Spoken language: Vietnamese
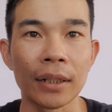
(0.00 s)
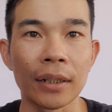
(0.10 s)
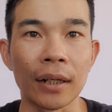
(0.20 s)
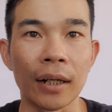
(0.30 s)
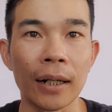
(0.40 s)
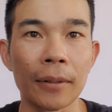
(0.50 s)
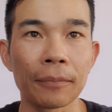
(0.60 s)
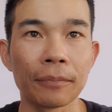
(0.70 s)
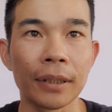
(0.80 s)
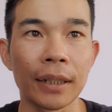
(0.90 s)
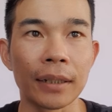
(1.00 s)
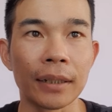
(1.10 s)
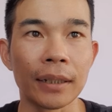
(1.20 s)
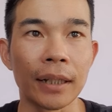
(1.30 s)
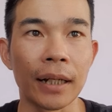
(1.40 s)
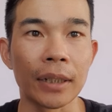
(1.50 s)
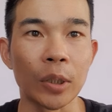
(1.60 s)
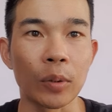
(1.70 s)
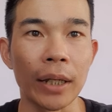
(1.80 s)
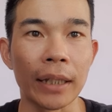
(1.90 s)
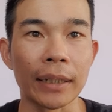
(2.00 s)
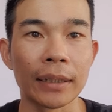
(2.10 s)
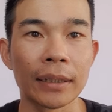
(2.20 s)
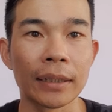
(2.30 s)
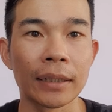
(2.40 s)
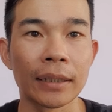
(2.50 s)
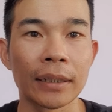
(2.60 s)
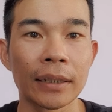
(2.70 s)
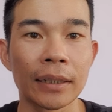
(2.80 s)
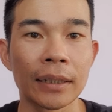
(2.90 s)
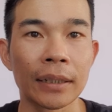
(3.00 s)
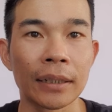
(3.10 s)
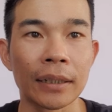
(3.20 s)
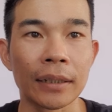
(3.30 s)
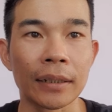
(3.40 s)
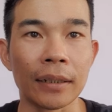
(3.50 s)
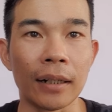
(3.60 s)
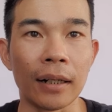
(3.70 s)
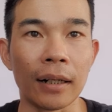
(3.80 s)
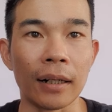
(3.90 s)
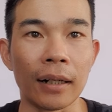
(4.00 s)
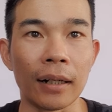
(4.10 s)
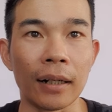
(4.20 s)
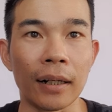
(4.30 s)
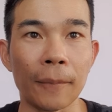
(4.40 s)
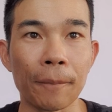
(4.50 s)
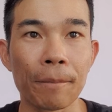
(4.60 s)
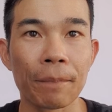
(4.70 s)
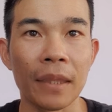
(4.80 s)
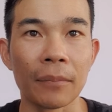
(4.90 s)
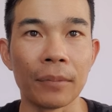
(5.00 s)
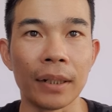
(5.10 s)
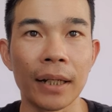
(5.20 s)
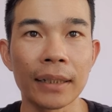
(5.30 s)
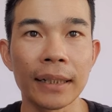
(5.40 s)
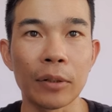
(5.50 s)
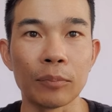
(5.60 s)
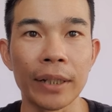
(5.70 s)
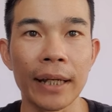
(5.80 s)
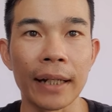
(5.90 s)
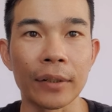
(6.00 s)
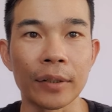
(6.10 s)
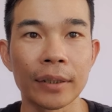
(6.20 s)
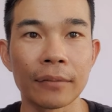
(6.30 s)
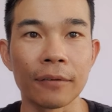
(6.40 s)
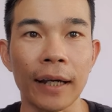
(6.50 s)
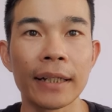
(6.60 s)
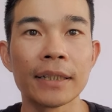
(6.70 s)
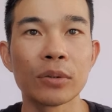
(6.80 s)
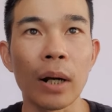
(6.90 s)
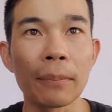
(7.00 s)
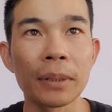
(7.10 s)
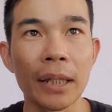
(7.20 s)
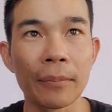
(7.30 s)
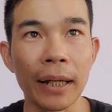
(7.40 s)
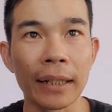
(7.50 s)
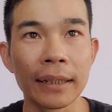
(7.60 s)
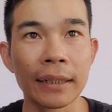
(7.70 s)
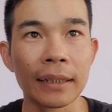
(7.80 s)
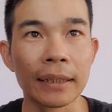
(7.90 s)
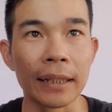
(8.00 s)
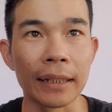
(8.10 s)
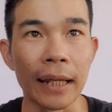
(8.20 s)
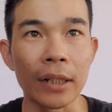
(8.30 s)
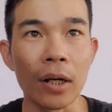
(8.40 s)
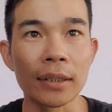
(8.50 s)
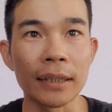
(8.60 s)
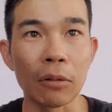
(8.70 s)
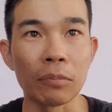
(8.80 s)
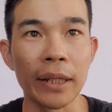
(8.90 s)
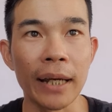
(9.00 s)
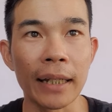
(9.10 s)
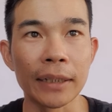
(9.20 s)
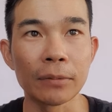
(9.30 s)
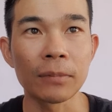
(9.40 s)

đó bây giờ thì à, chỗ này à, mình hết cái đồng mia rồi phải đi swap thêm ha thì để có được đồng mia thì chúng